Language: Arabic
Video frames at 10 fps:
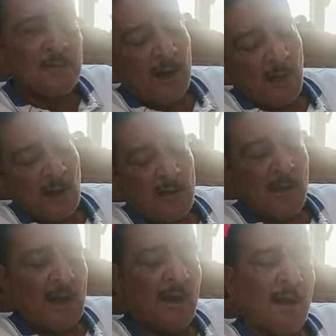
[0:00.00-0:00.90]
اسم اول
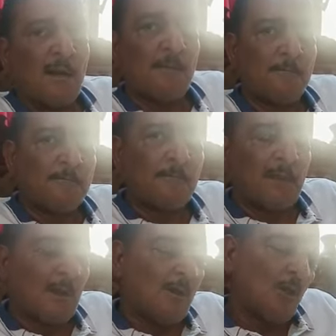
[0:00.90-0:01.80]
المحل اه
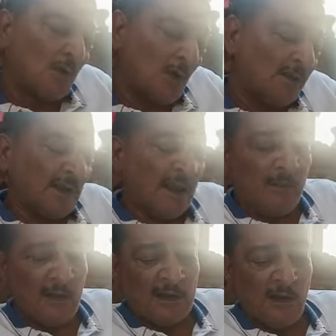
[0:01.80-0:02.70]
ورحت
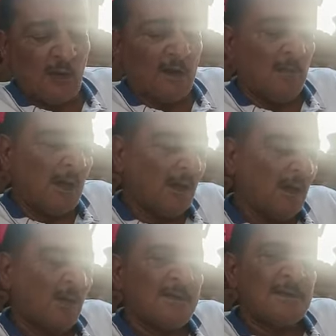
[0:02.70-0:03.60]
نيابات اول
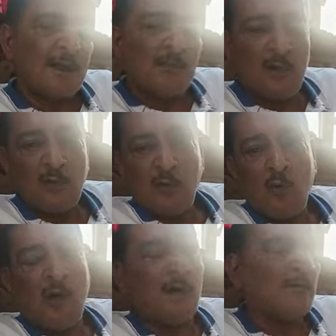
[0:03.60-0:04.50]
المحله واستكملته
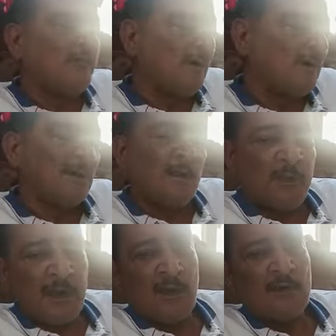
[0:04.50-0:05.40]
ارفقت
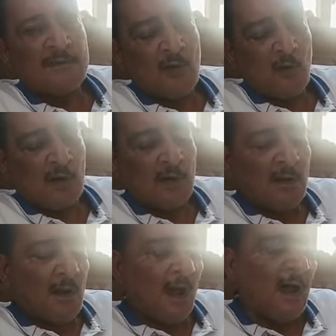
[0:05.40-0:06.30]
بيه صور
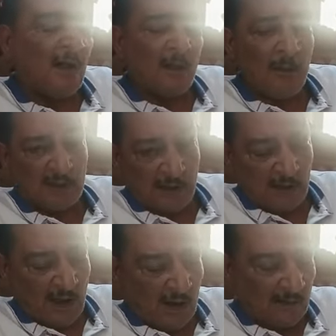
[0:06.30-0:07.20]
على ما
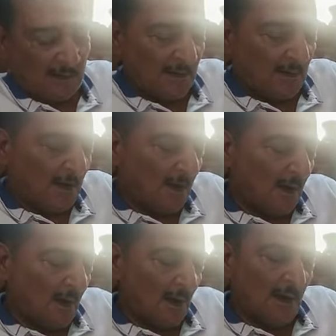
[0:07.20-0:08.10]
طلعت
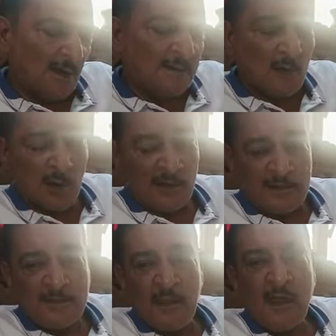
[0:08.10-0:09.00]
صور
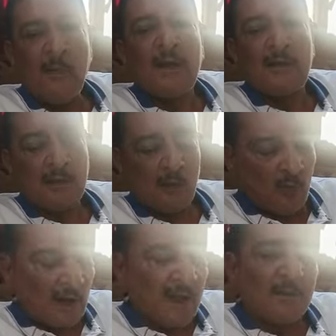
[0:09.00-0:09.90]
رسميه من
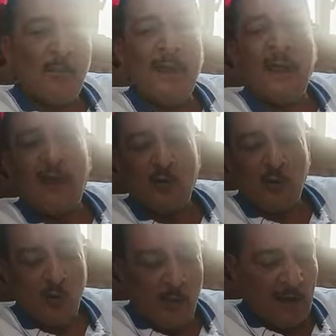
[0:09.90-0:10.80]
التوكيلات
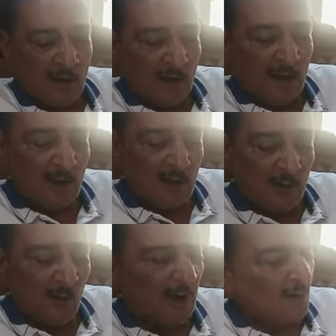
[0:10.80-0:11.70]
باعجوبه
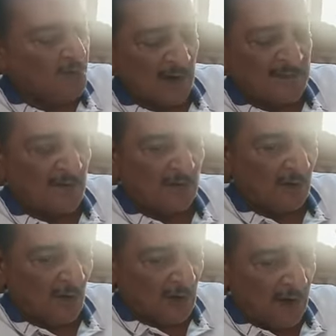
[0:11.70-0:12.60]
ما كانوش عايزين
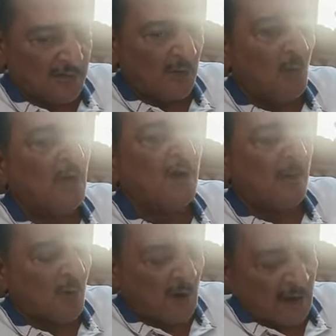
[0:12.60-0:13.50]
يطلعوا عليها عشان كلها
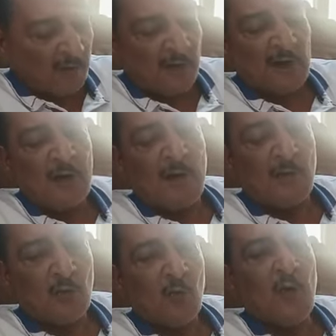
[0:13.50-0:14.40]
مخالفه
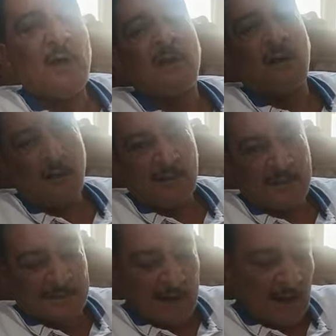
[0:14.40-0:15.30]
للقانون يقول لك اجراءات
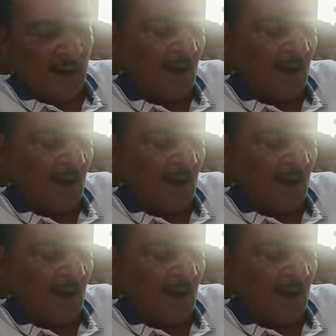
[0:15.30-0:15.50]
السجل